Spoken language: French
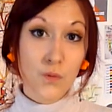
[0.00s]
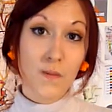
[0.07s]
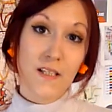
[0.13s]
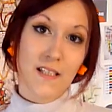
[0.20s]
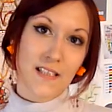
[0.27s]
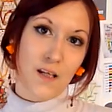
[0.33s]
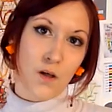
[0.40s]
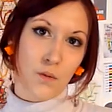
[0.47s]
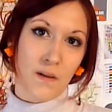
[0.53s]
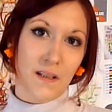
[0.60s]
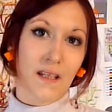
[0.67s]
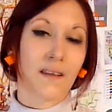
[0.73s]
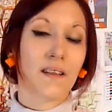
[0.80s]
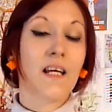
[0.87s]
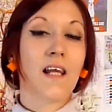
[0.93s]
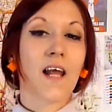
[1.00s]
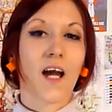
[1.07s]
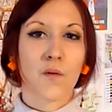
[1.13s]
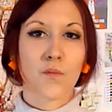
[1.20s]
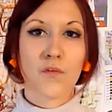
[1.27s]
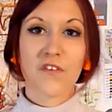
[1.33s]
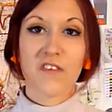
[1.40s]
oublier sa langue maternelle La
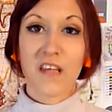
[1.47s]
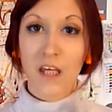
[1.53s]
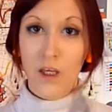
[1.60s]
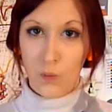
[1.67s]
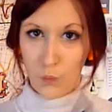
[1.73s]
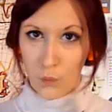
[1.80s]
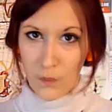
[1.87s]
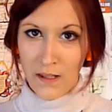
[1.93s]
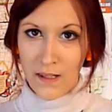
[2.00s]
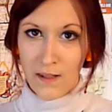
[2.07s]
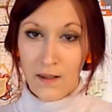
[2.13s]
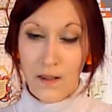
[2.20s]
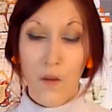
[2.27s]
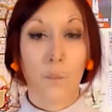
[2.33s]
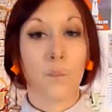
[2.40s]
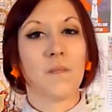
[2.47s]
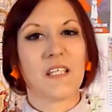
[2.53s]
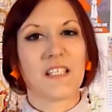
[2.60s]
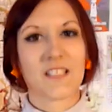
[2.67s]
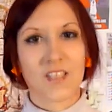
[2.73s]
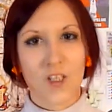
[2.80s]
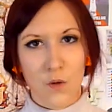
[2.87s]
réponse est oui, mais
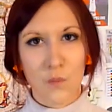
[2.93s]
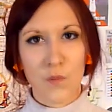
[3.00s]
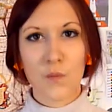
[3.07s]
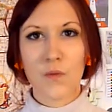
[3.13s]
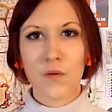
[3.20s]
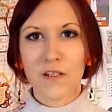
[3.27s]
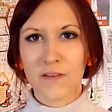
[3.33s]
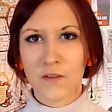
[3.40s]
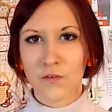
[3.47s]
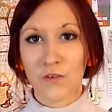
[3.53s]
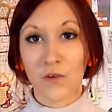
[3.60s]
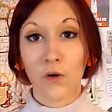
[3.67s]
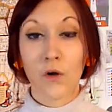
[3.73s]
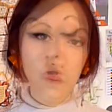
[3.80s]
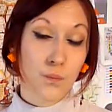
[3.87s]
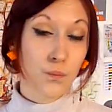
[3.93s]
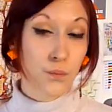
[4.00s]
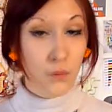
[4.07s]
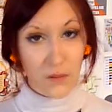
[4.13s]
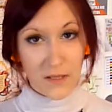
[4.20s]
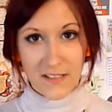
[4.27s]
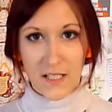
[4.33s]
seulement pour les enfants.
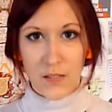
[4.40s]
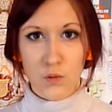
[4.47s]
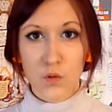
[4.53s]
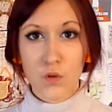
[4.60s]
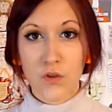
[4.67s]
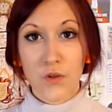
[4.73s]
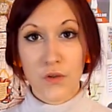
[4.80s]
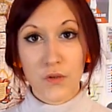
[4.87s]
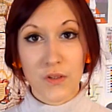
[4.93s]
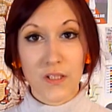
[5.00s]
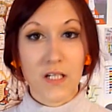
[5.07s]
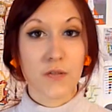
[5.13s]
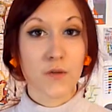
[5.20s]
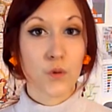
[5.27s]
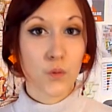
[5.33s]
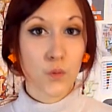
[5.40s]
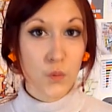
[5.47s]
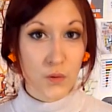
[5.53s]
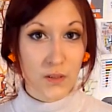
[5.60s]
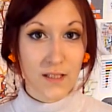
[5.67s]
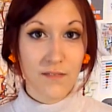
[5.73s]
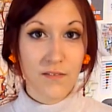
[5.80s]
Pour les adultes, ce sera surtout
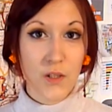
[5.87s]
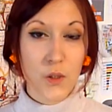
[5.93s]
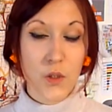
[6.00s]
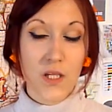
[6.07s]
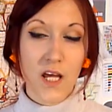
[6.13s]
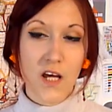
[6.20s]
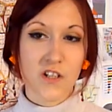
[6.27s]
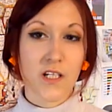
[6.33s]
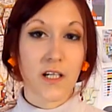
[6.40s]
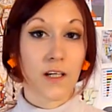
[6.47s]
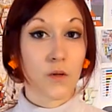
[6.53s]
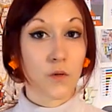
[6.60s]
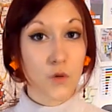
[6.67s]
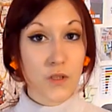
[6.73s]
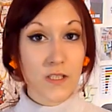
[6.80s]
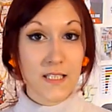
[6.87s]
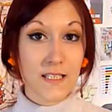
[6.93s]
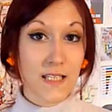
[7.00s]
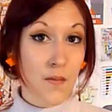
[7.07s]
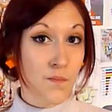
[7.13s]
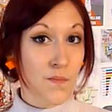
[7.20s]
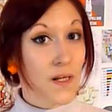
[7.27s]
une difficulté à gérer deux
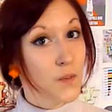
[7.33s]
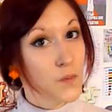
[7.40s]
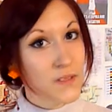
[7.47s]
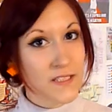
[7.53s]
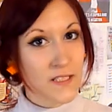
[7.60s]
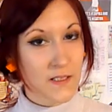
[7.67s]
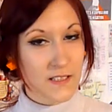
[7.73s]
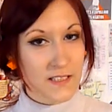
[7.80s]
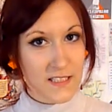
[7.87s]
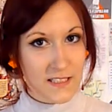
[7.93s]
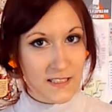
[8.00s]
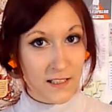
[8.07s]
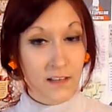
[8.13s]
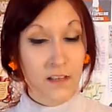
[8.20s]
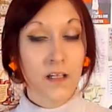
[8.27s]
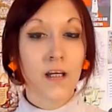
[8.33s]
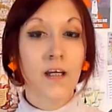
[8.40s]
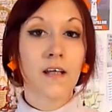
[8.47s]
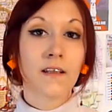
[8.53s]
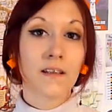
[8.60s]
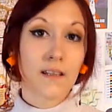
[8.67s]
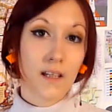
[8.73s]
systèmes linguistiques distincts
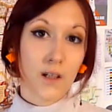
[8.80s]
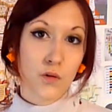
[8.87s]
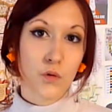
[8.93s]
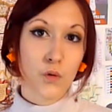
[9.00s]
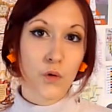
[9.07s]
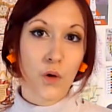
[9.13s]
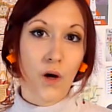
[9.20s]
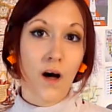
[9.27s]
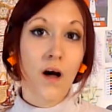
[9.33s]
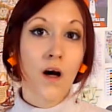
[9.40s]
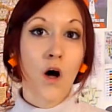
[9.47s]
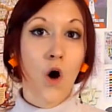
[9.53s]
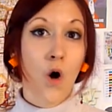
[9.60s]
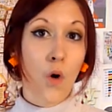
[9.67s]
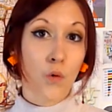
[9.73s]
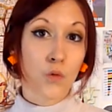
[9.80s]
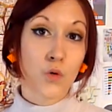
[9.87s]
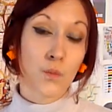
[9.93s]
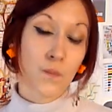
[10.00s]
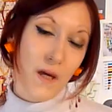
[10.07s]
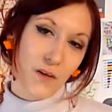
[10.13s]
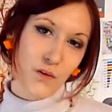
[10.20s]
qui résultera en
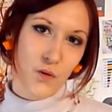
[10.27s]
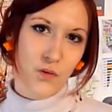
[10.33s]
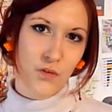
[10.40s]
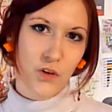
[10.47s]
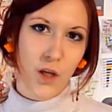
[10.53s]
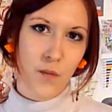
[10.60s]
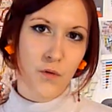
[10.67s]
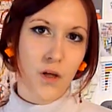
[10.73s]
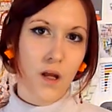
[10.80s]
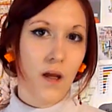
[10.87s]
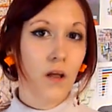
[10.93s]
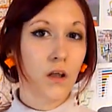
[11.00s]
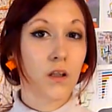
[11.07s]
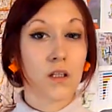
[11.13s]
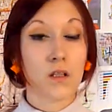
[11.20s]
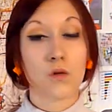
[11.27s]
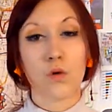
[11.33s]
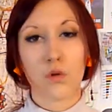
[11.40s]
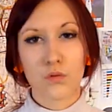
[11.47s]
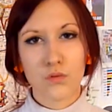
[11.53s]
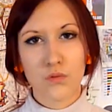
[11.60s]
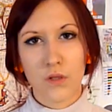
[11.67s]
une perte de vocabulaire qui,
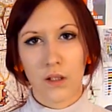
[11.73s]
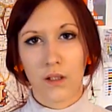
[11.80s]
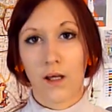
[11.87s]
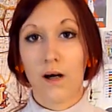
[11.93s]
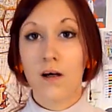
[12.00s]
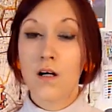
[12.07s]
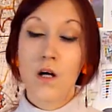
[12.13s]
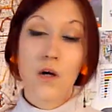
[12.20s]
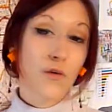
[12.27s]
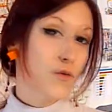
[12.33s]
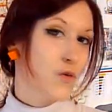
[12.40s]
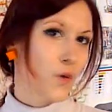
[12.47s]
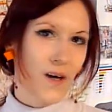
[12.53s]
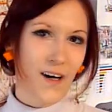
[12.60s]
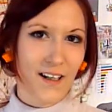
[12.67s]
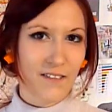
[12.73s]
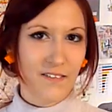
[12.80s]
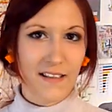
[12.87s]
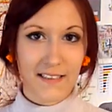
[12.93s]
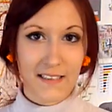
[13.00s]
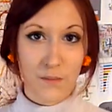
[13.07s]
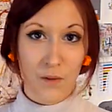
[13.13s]
dans tous les cas, sera
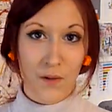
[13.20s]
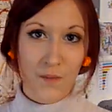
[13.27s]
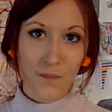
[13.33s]
réversible.